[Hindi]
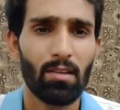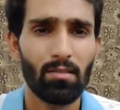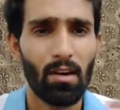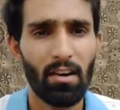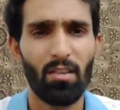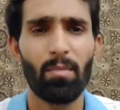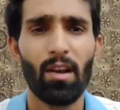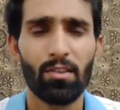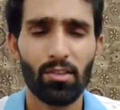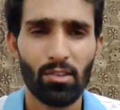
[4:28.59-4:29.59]
मैं स्लाइडर
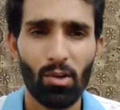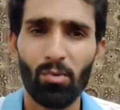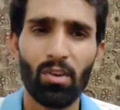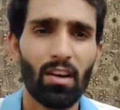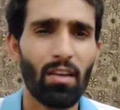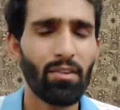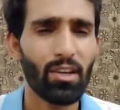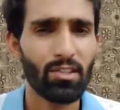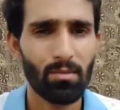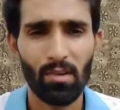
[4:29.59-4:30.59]
बना सकता हूँ या
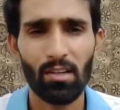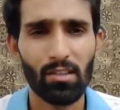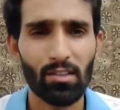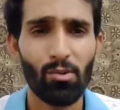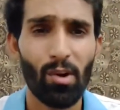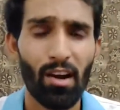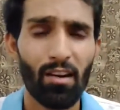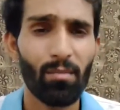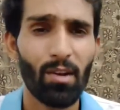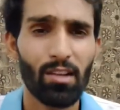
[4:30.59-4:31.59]
नेविगेशन बना सकता हूँ
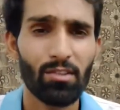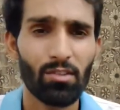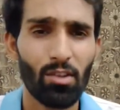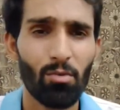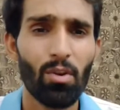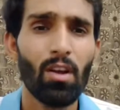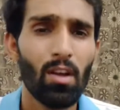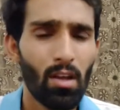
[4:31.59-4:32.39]
हैंडर बना सकता हूँ